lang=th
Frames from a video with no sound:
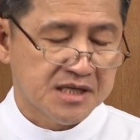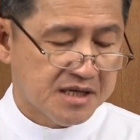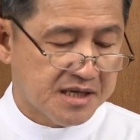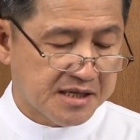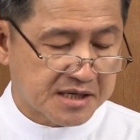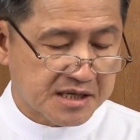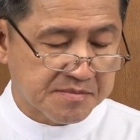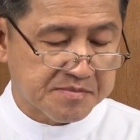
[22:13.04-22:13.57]
ให้
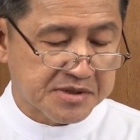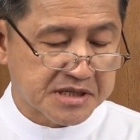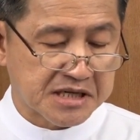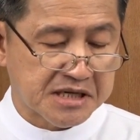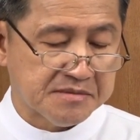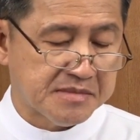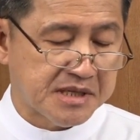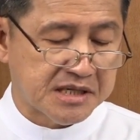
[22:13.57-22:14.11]
รับพระ
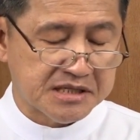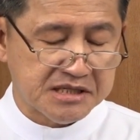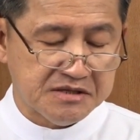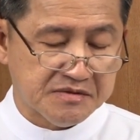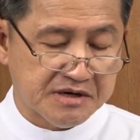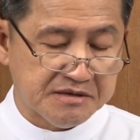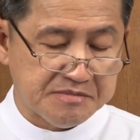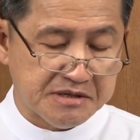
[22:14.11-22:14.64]
นางมารี
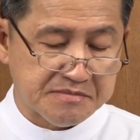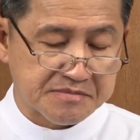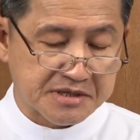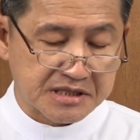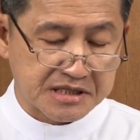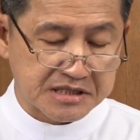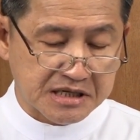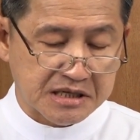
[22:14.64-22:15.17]
ไว้เป็นภร
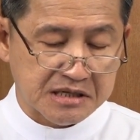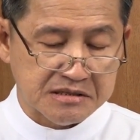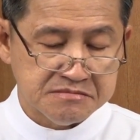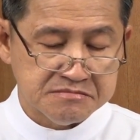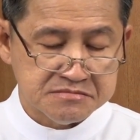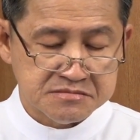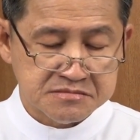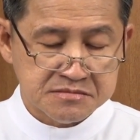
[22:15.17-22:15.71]
รยา
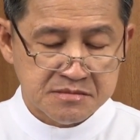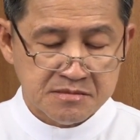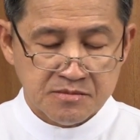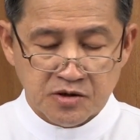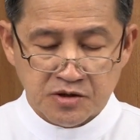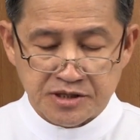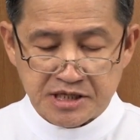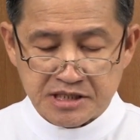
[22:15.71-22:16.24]
เพ
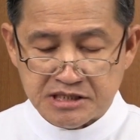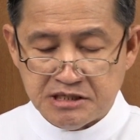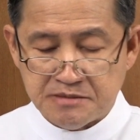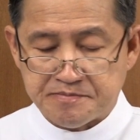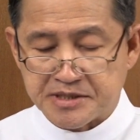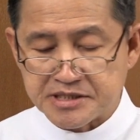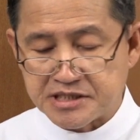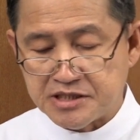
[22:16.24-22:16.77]
ราะเด็กที่
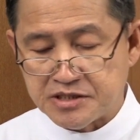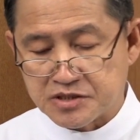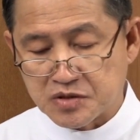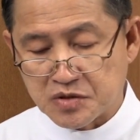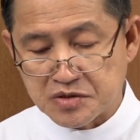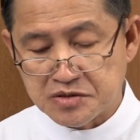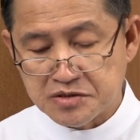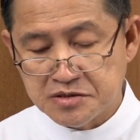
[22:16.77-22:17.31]
ปฏิส
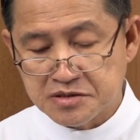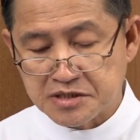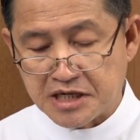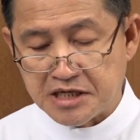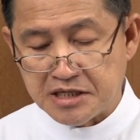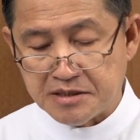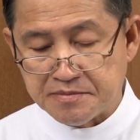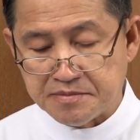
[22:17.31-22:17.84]
นใน
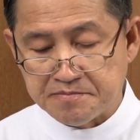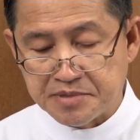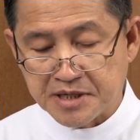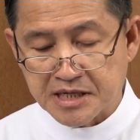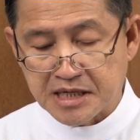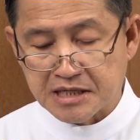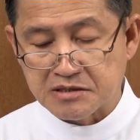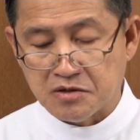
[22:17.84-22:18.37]
พระ
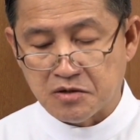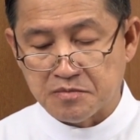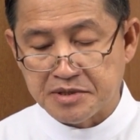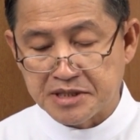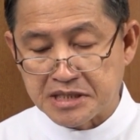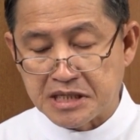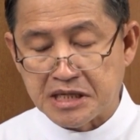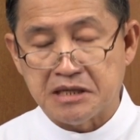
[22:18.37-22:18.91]
คันของพ
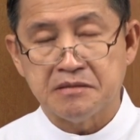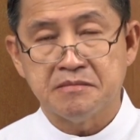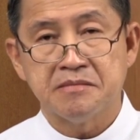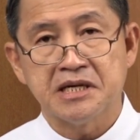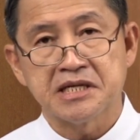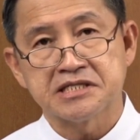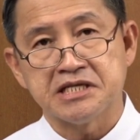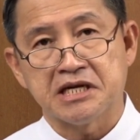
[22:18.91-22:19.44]
ระนาง
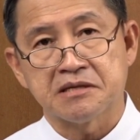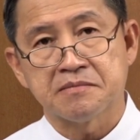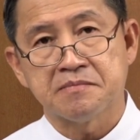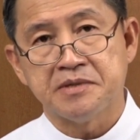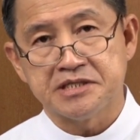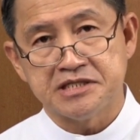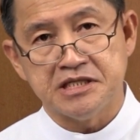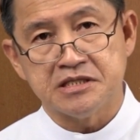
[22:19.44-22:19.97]
มาจากพ
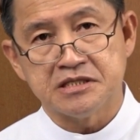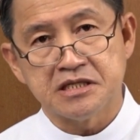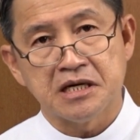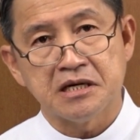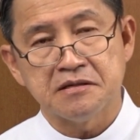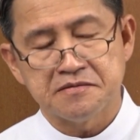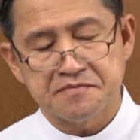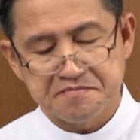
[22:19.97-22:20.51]
ระจิต
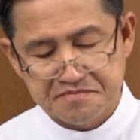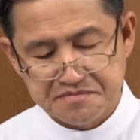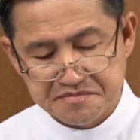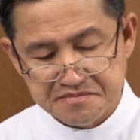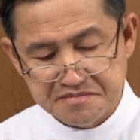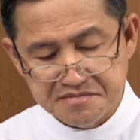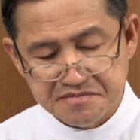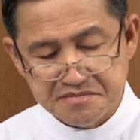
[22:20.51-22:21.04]
เจ้า
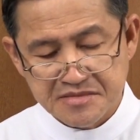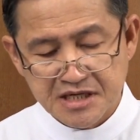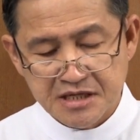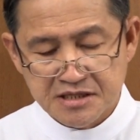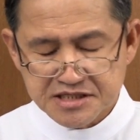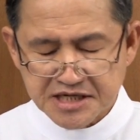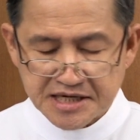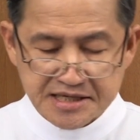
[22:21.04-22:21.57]

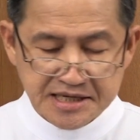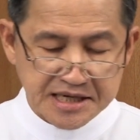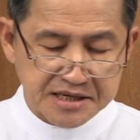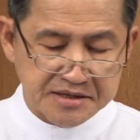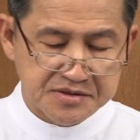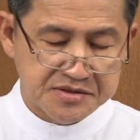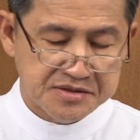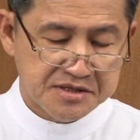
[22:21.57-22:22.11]
ใช่แล้
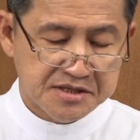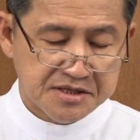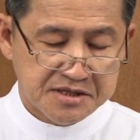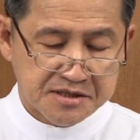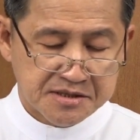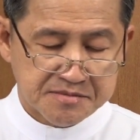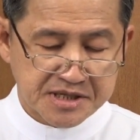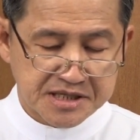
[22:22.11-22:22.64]
ว
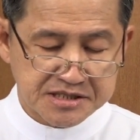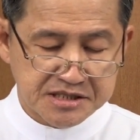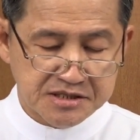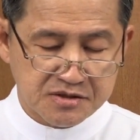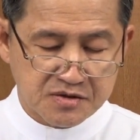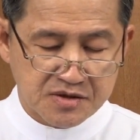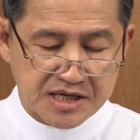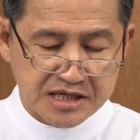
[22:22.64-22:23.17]
บางที
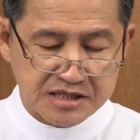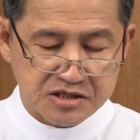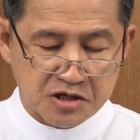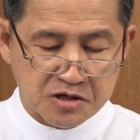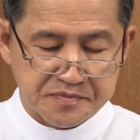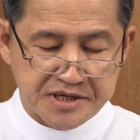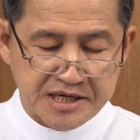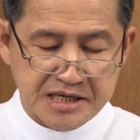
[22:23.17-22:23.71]
เราอาจต
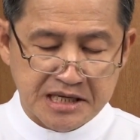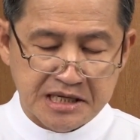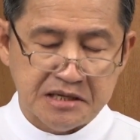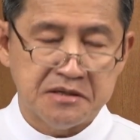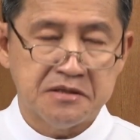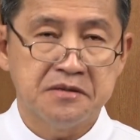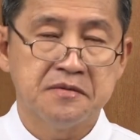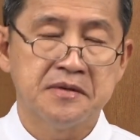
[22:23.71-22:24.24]
อบได้แล้
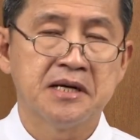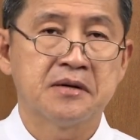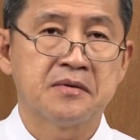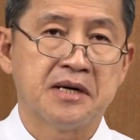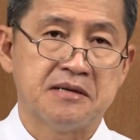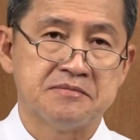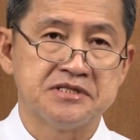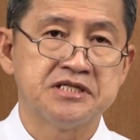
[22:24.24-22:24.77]
วว่าค
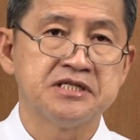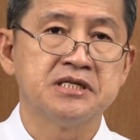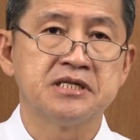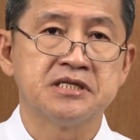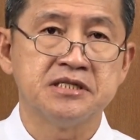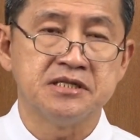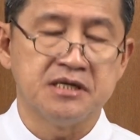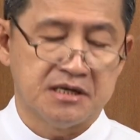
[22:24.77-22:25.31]
วามเชื่อ
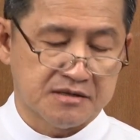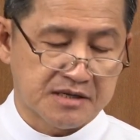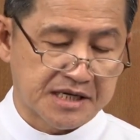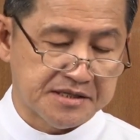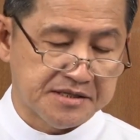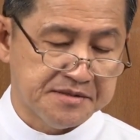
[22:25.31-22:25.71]
คืออะไร